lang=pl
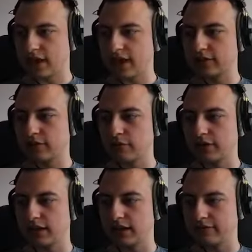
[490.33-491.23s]
a kto mógł
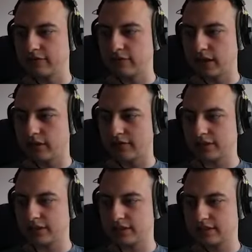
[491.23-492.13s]
inny
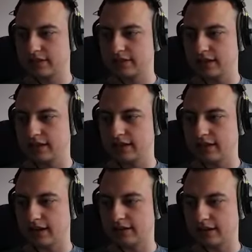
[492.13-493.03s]
WKować i
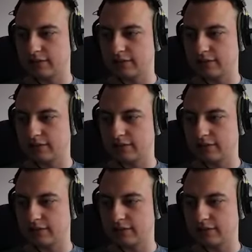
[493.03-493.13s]
grać tak